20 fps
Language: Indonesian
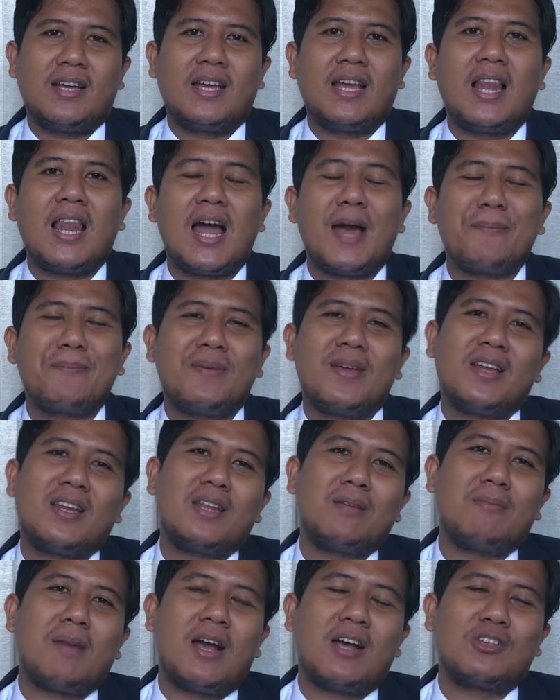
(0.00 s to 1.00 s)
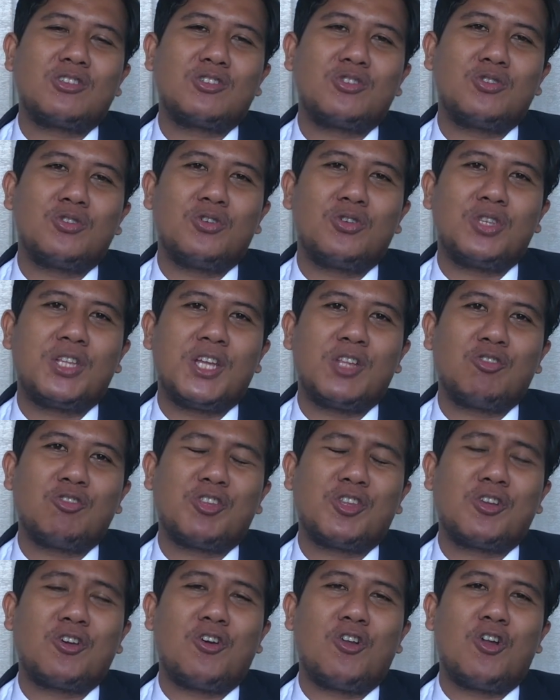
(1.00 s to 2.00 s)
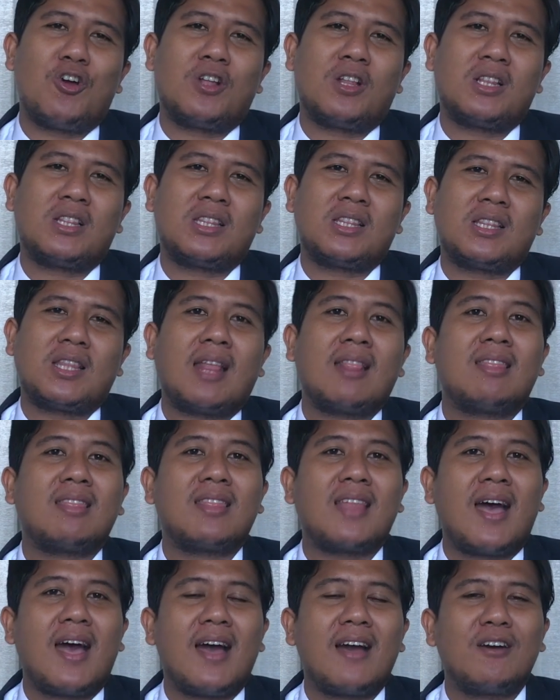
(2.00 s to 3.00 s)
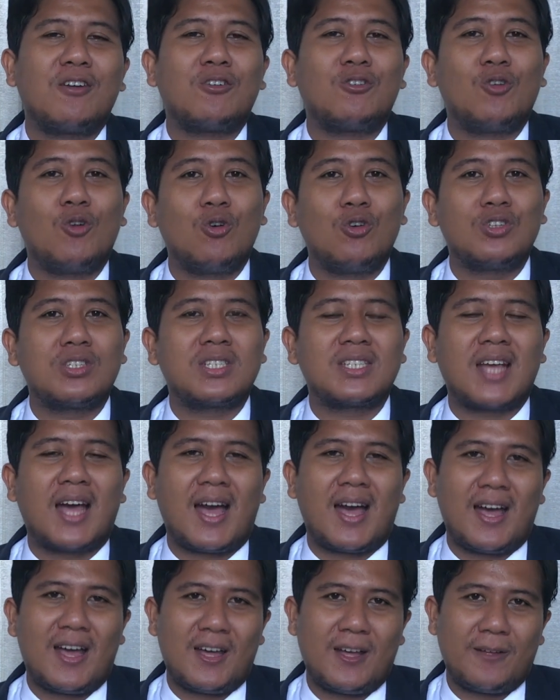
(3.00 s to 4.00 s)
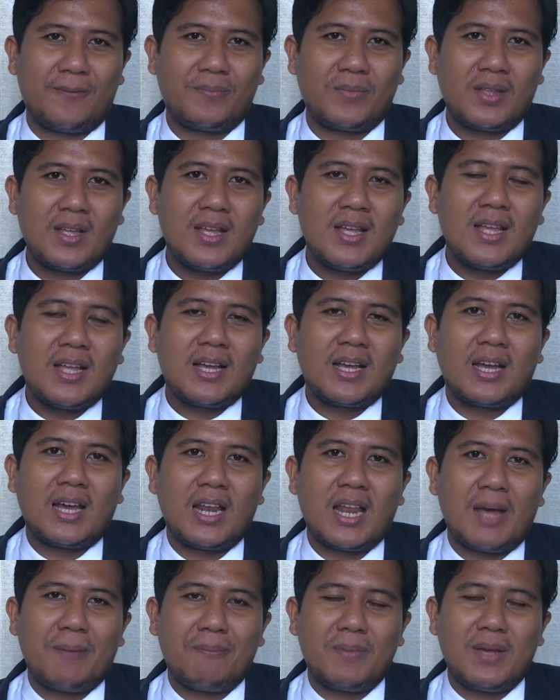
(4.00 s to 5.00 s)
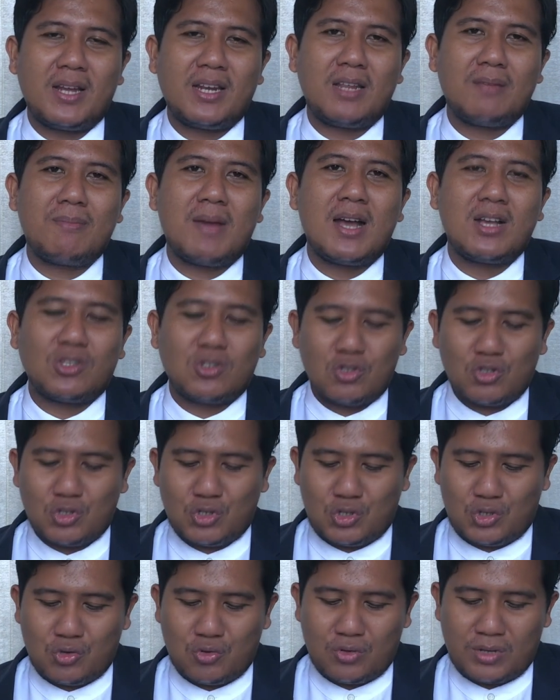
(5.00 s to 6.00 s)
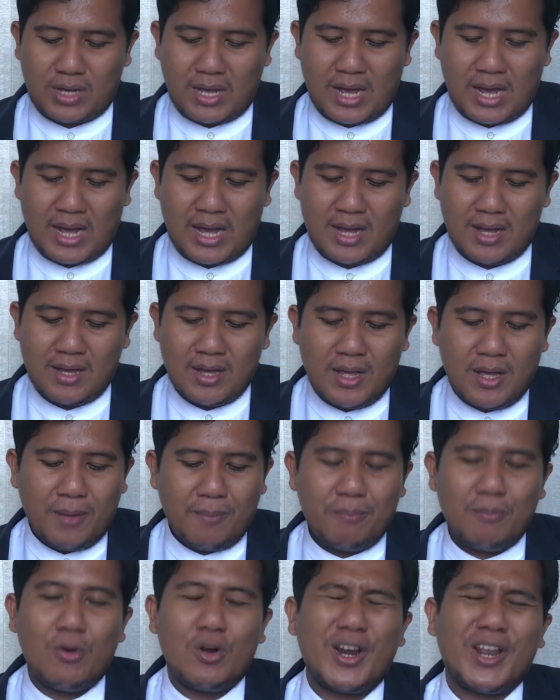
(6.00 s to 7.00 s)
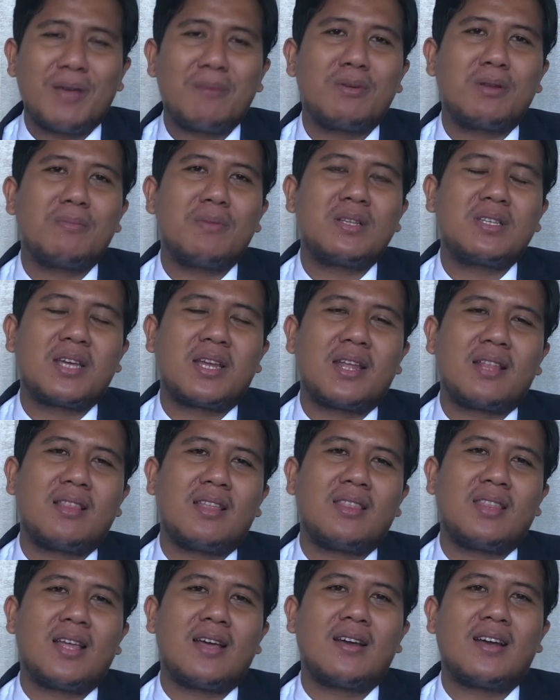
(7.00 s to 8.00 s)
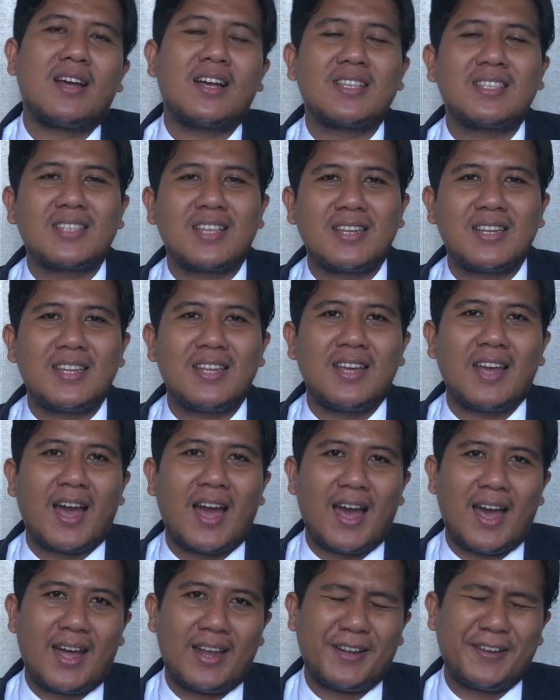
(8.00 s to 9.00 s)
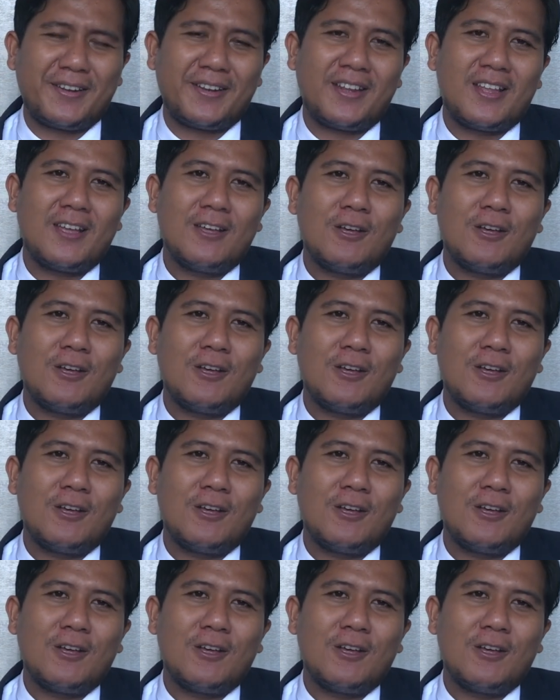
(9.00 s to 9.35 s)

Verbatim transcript: Gelap yang dimaksud itu tergolong tentang dosa. Gelap yang dimaksud juga boleh berbicara tentang kesedihan,